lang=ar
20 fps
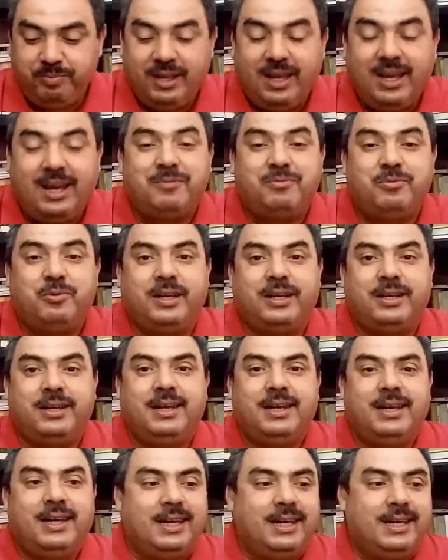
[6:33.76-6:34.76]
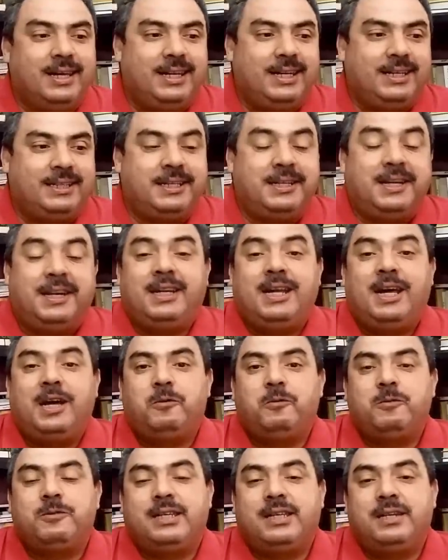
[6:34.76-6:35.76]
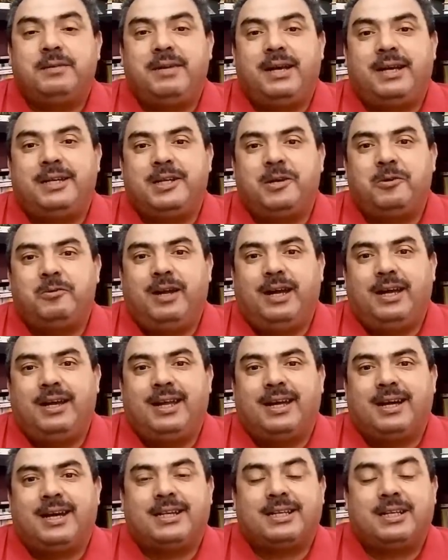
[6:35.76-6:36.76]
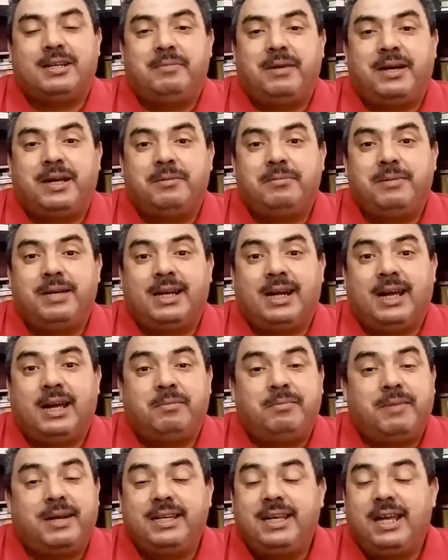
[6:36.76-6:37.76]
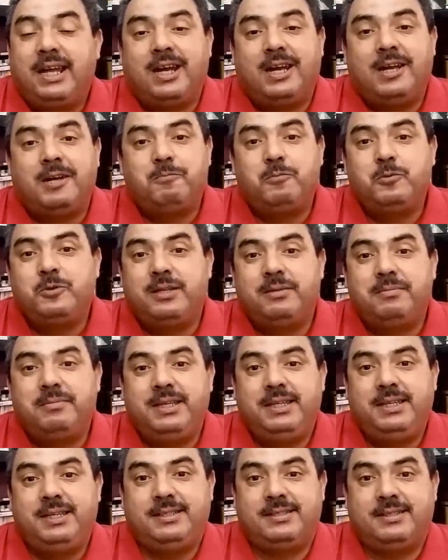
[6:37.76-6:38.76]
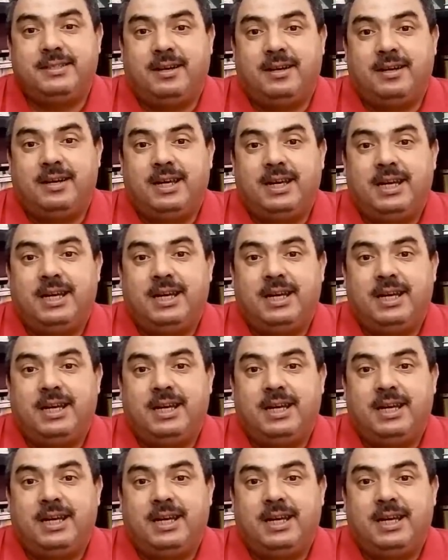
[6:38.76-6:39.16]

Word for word: عفوا اذا عليها قلت انا بانه العلاقات المغربيه الالمانيه راها متميزه